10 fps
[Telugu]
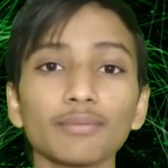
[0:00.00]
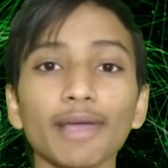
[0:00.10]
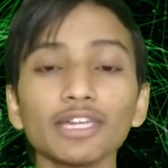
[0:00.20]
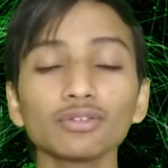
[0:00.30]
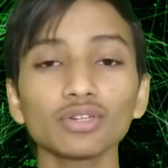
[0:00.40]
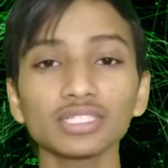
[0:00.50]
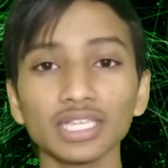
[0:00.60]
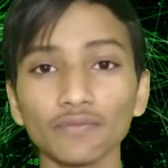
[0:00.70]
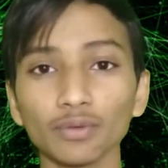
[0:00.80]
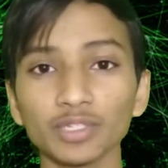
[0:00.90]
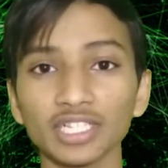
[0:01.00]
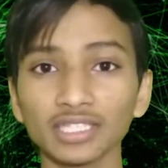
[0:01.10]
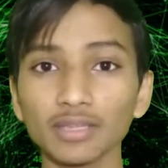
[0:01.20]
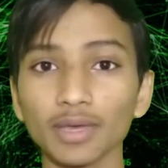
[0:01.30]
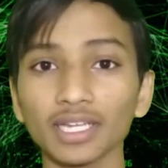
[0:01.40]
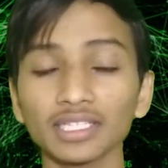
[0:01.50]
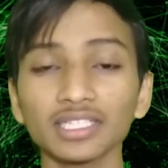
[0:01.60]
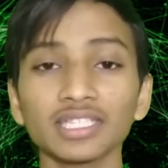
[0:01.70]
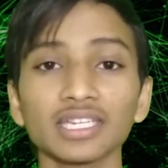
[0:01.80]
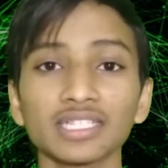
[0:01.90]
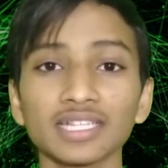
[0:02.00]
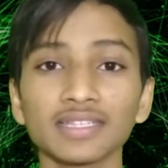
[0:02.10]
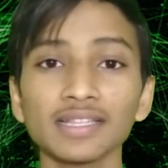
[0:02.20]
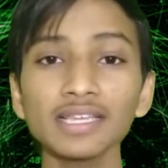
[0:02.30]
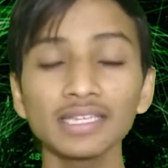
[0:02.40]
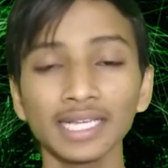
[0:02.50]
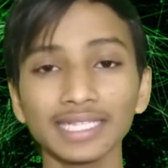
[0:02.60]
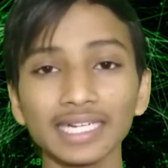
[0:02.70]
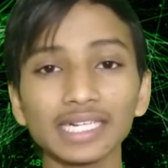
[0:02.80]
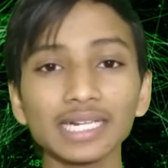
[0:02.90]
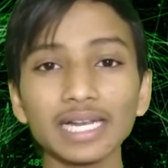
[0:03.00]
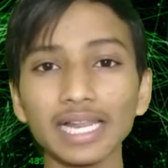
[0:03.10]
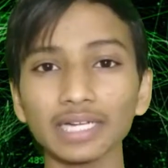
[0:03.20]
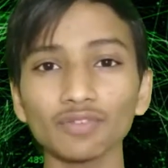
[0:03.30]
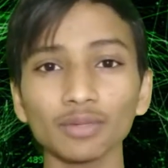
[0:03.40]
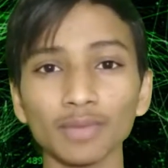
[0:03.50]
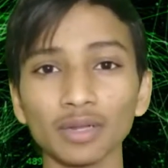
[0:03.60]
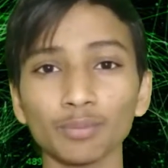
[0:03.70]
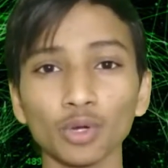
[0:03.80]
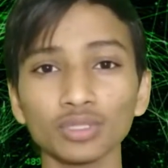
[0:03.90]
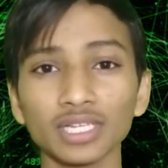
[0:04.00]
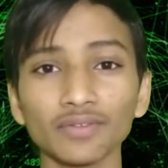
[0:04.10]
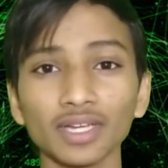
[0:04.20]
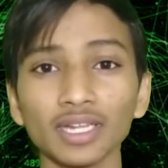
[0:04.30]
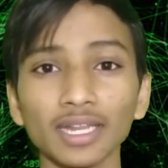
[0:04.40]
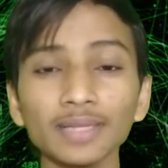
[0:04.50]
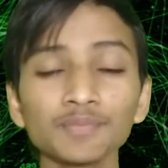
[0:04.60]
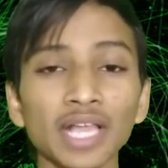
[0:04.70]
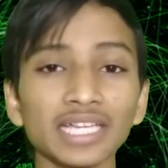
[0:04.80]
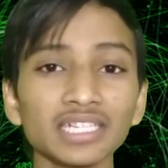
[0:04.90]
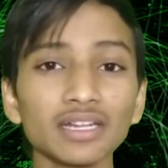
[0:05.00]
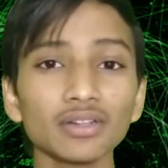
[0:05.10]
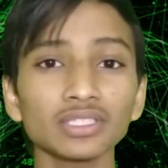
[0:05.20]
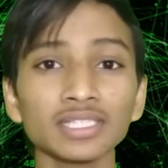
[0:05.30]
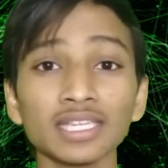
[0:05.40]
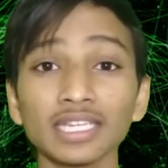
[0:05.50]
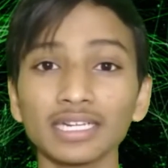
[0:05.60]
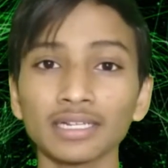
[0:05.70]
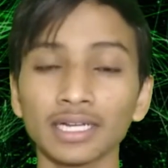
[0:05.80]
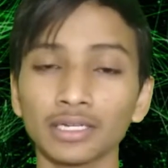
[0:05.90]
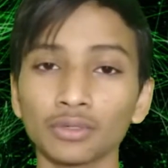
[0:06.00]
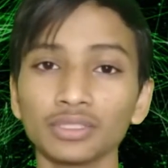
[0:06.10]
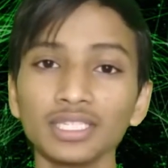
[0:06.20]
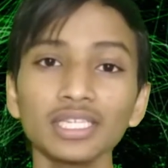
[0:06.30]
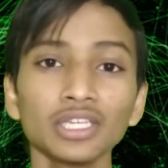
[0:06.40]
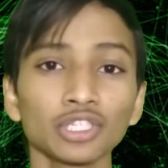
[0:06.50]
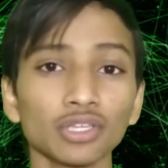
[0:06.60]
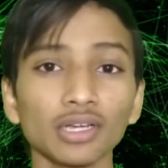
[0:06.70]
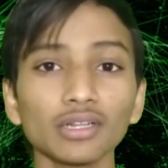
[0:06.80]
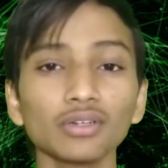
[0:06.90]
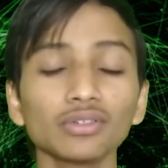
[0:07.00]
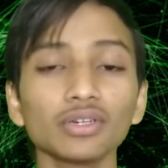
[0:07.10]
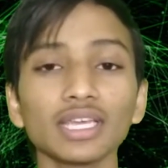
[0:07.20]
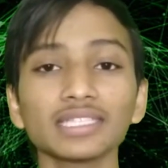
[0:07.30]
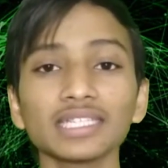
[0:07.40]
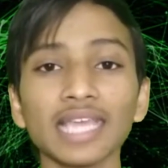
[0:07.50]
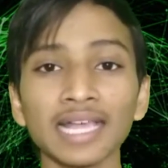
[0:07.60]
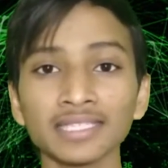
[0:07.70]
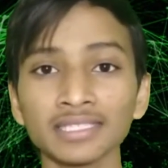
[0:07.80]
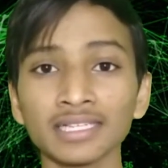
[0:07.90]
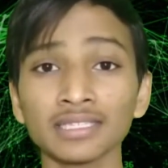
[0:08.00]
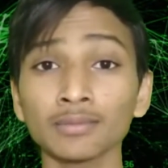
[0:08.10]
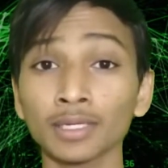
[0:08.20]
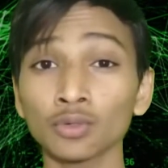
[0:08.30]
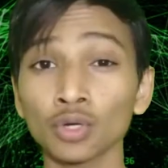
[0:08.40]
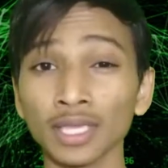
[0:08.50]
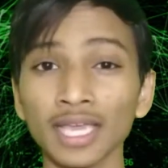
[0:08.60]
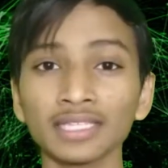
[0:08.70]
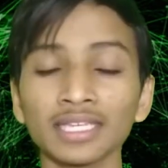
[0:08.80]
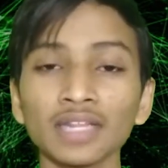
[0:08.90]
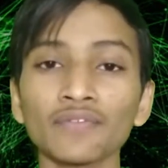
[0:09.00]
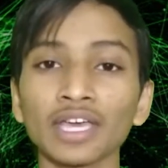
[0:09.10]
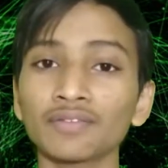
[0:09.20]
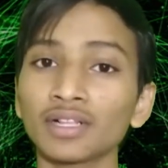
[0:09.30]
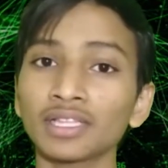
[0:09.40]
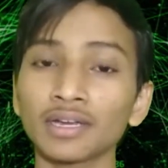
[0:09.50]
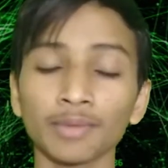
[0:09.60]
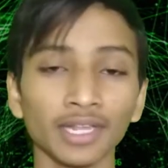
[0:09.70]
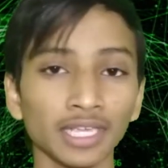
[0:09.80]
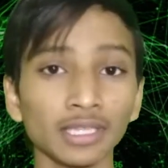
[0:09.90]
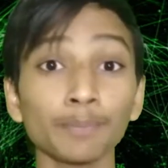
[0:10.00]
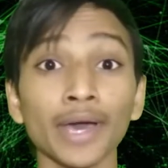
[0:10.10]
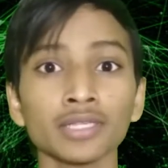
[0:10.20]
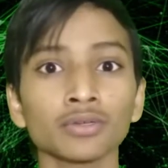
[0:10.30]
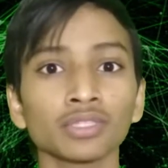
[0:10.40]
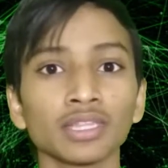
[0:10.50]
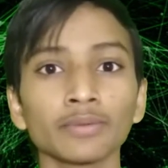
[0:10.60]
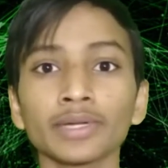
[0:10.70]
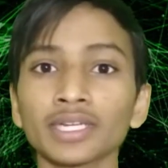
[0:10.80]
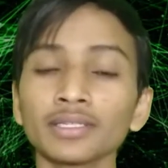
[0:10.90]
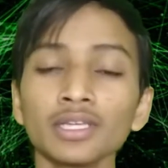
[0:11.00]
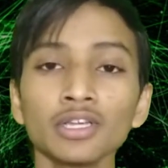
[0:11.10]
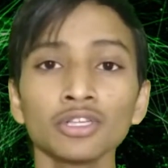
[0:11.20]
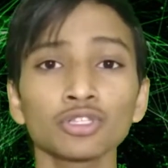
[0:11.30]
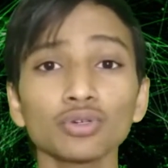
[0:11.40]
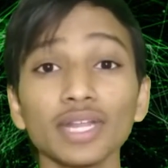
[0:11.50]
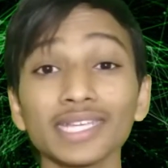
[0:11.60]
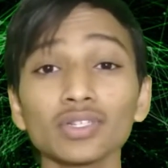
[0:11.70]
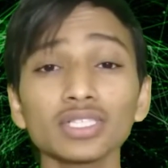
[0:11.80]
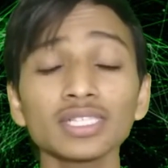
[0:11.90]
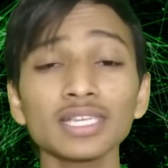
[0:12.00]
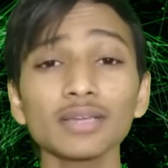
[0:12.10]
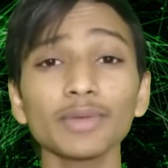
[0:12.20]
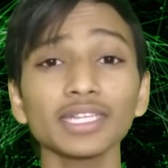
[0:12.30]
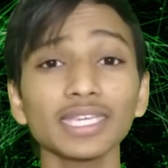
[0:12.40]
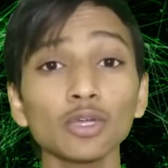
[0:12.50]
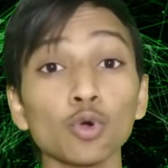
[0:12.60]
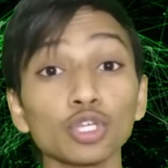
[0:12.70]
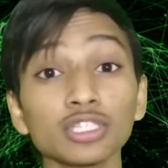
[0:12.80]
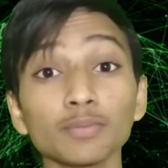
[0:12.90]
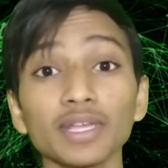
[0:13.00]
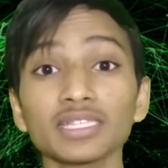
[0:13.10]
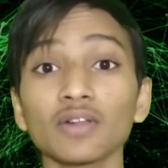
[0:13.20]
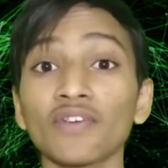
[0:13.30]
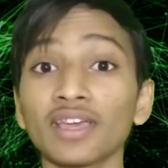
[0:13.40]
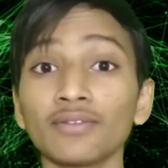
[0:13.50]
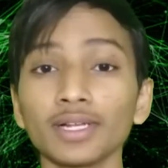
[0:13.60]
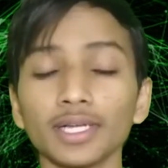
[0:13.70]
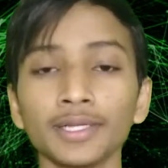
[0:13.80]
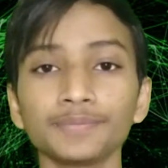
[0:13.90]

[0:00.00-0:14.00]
బయట నుండి వచ్చే ఇన్ఫర్మేషన్ అంతా మనకైతే షేర్ చేస్తుంది ఇది ఇంటర్నల్ నెట్వర్క్ మనం బ్రౌజర్ ఇవన్నీ ఎక్స్టర్నల్ వచ్చేసరికి ఇంటర్నెట్ అవుద్ది సో ఇంటర్నెట్ నుండి ఏదైతే యాక్సెస్ చేస్తామో అది ఓకే అయితేనే ఫైర్ వాల్ ద్వారా మనకైతే పాస్ అవుతుంది అనమాట సో నెక్స్ట్ వచ్చేసరికి మనకి హోస్ట్ బేస్డ్ ఫైర్ వాల్